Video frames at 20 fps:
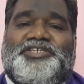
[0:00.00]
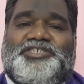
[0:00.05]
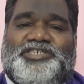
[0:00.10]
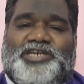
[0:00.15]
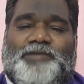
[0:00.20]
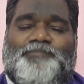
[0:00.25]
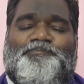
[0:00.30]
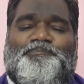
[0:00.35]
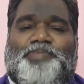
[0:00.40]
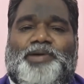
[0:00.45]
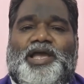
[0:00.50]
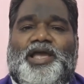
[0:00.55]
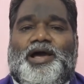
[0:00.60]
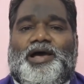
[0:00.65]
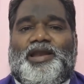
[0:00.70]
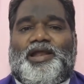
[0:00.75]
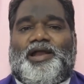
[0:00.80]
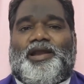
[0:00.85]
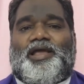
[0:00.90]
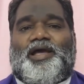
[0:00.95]

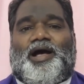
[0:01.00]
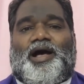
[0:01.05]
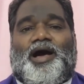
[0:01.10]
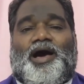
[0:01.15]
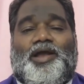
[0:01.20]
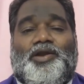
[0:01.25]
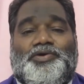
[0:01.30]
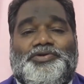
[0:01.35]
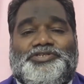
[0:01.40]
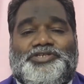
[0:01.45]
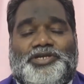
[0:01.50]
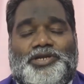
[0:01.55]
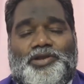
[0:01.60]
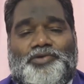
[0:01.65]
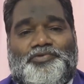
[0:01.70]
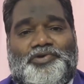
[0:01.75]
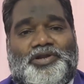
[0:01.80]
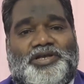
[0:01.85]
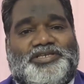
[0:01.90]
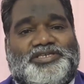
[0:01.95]
చంపేయాలనే
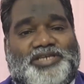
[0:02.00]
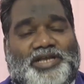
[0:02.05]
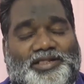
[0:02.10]
ఆలోచనలో ఉన్న